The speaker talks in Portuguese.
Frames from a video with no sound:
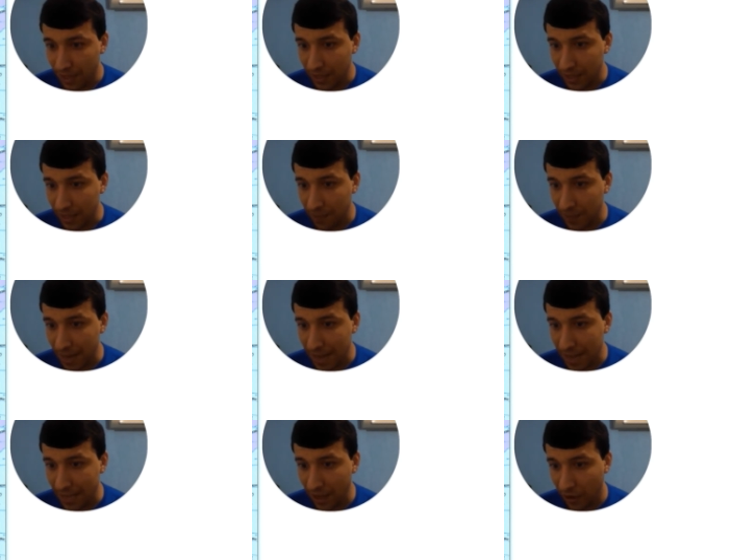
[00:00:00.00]

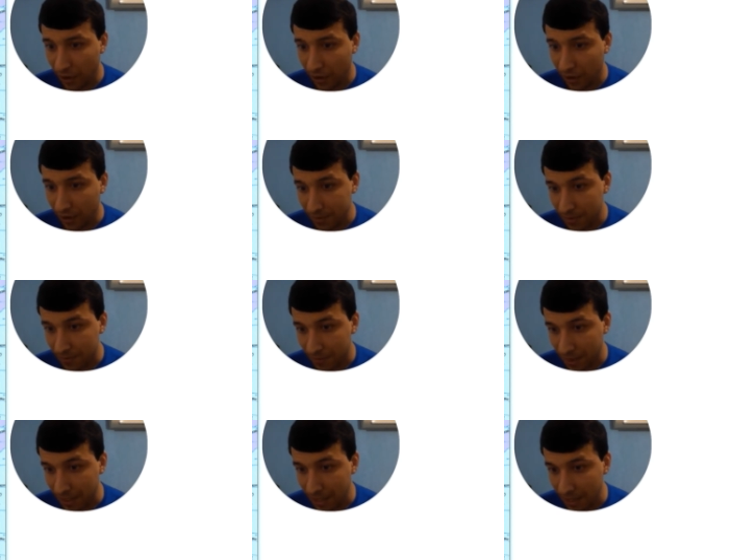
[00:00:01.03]
temperada, ó,
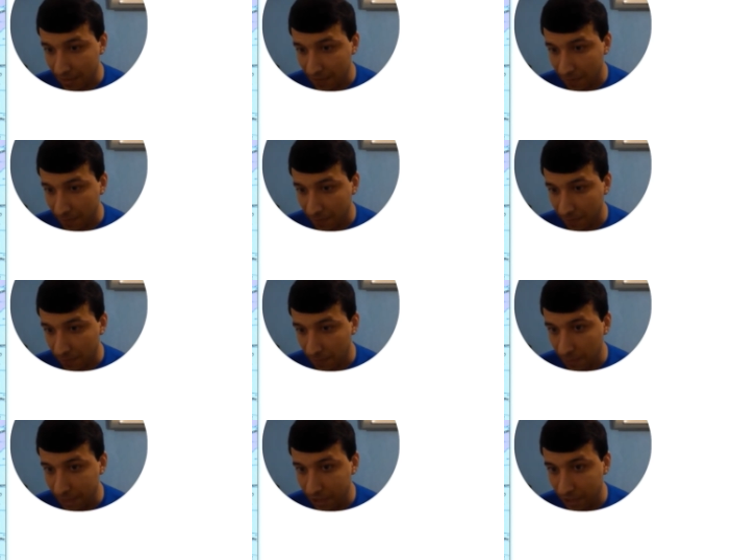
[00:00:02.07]
aqui
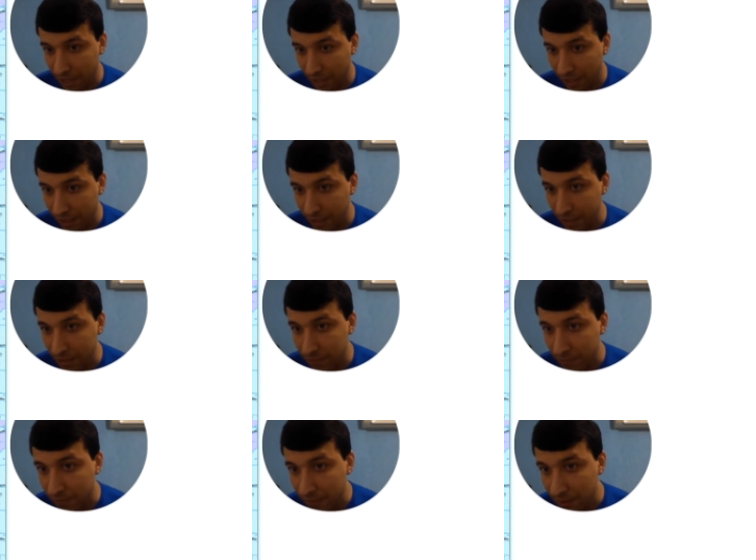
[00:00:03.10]
Mediterrâneo,
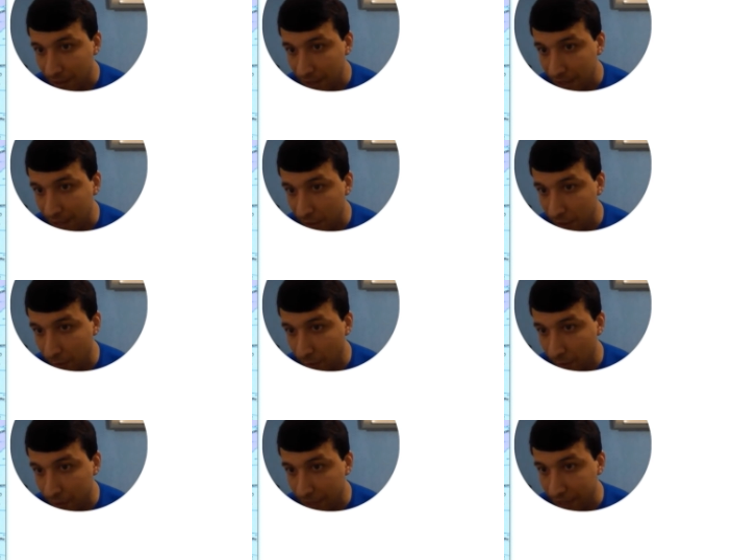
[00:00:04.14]
e aqui eu tenho uma
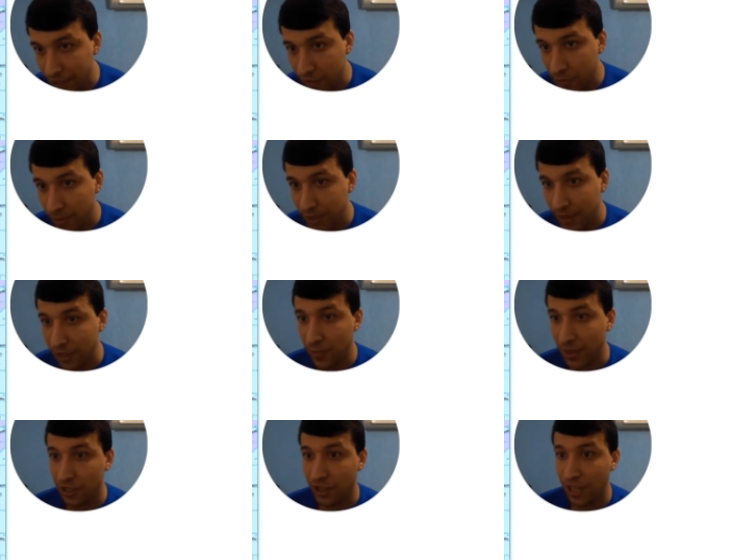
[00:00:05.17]
outra região de
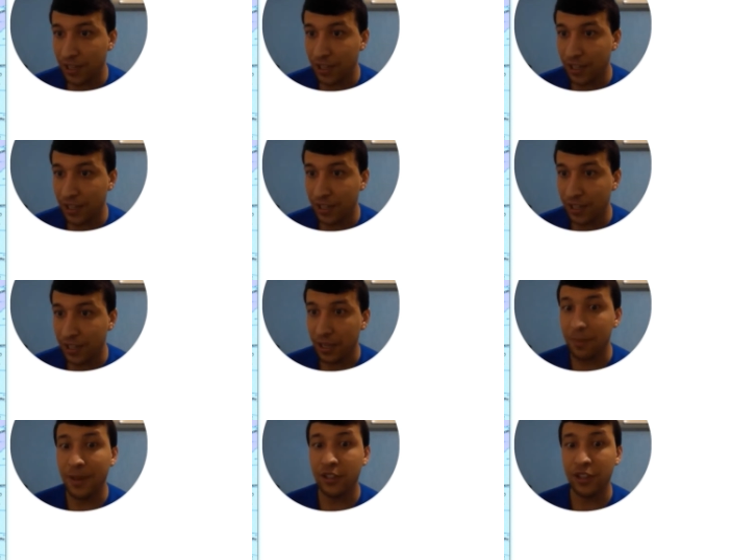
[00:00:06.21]
Mediterrâneo e
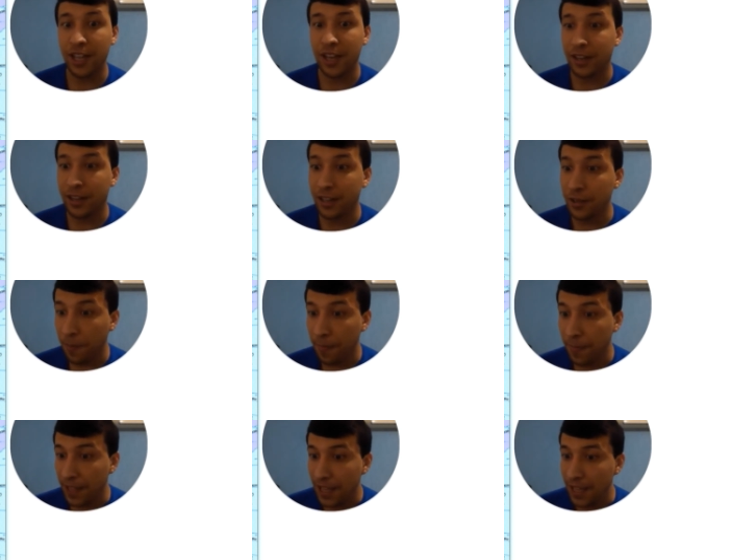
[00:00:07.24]
Mediterrâneo,
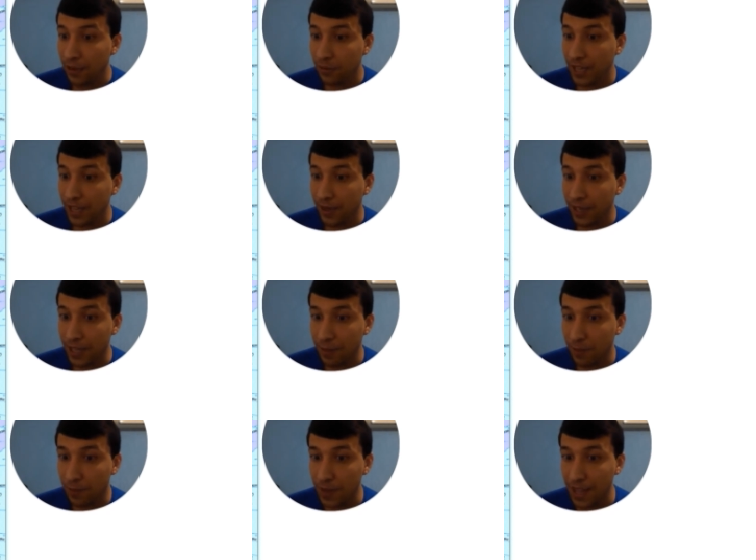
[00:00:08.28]
e eu tenho aqui
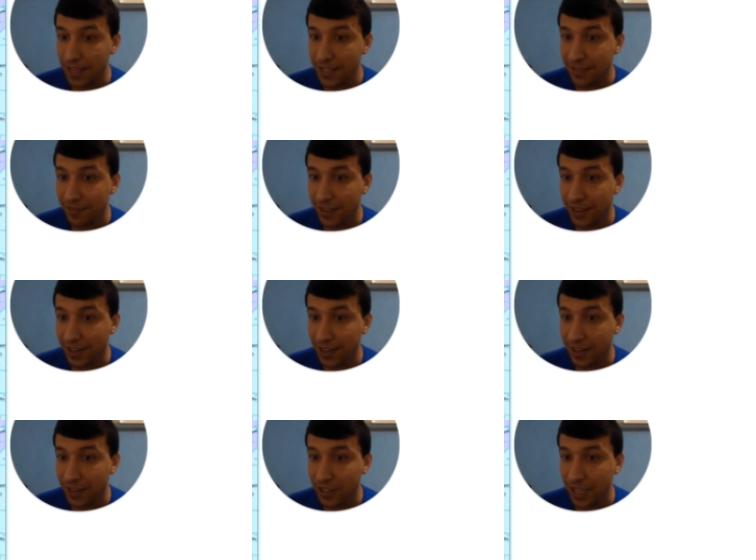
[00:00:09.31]
esse verde
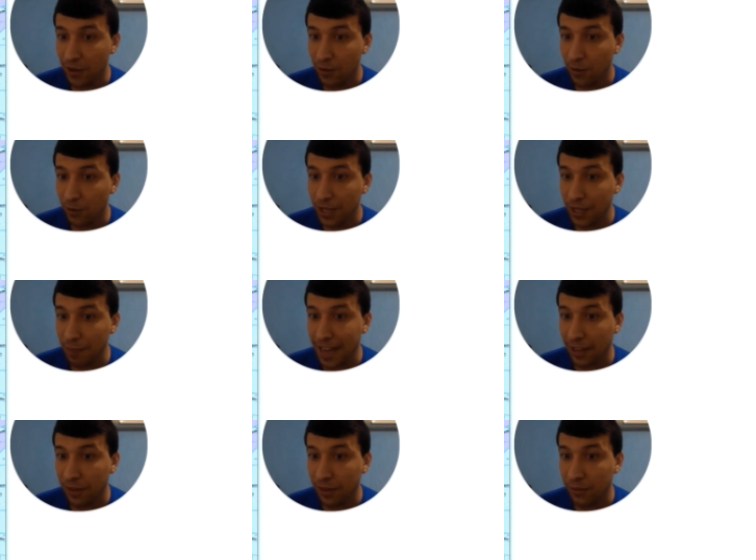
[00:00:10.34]
aqui, o
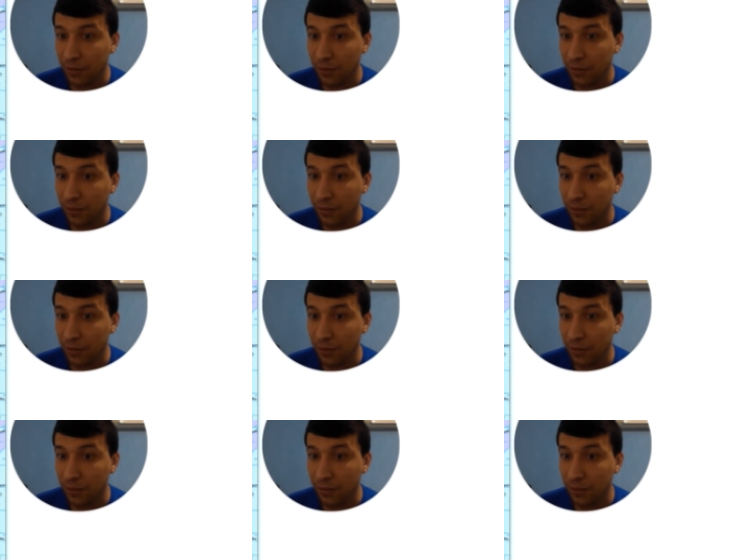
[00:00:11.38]
temperado.